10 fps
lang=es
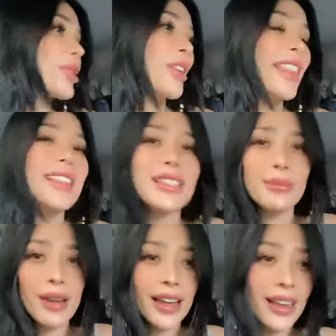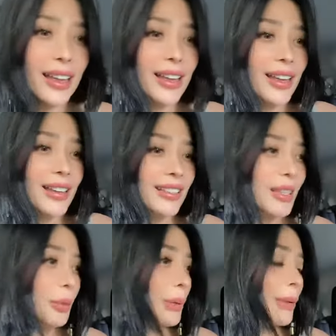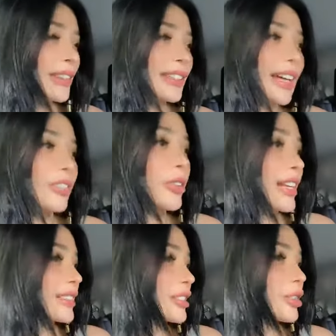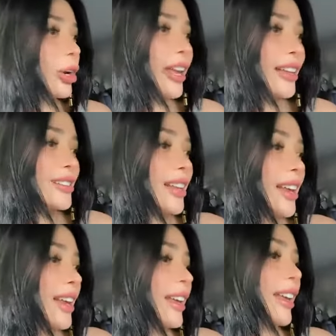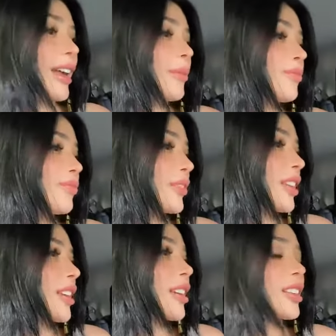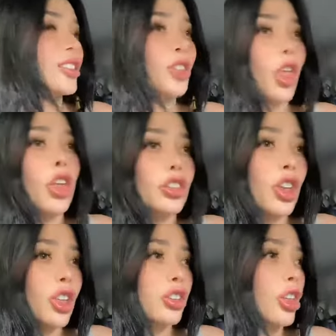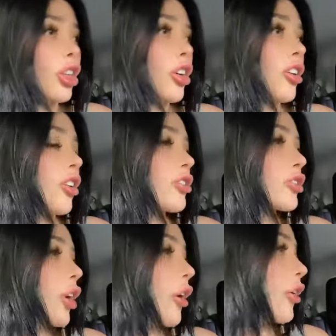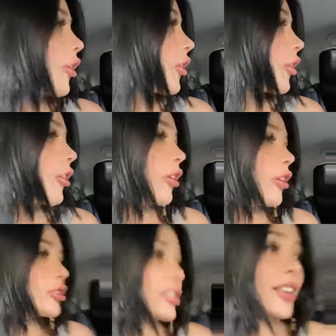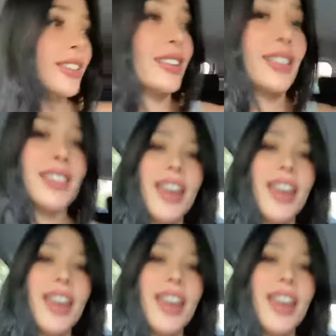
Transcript: emocionadísima. Les voy a ir platicando en las historias eh, todo, todo, todo, todos los detalles que